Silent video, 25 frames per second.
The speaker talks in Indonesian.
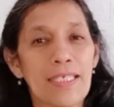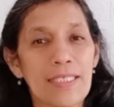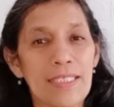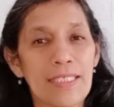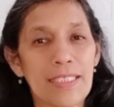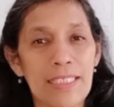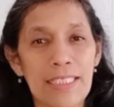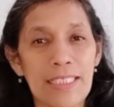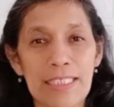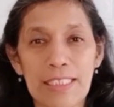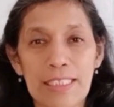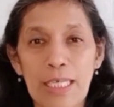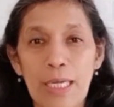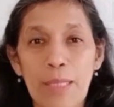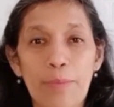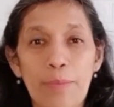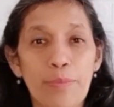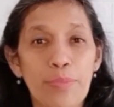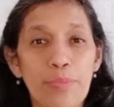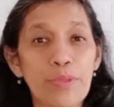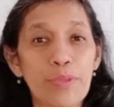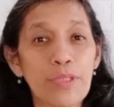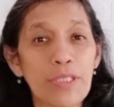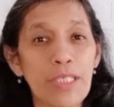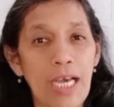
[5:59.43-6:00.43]
Kita
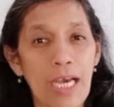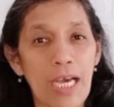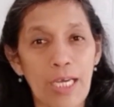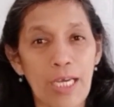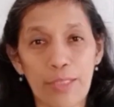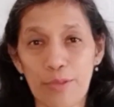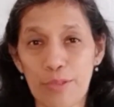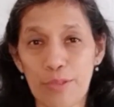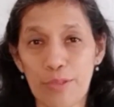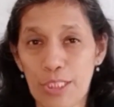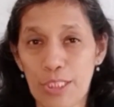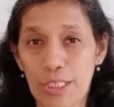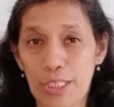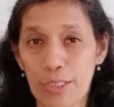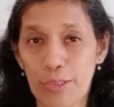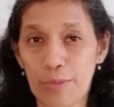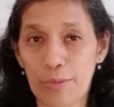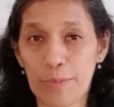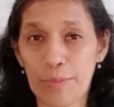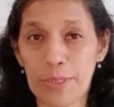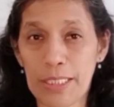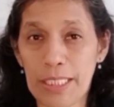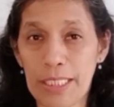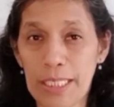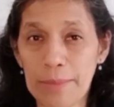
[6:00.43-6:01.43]
pun harus
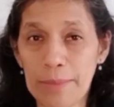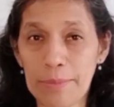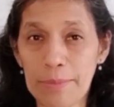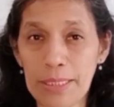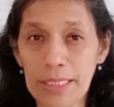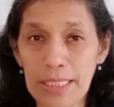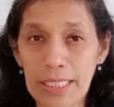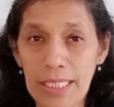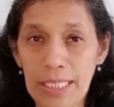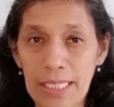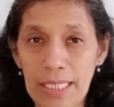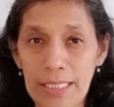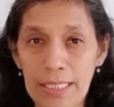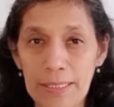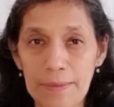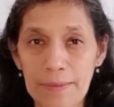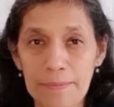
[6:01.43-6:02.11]
hidup dengan benar.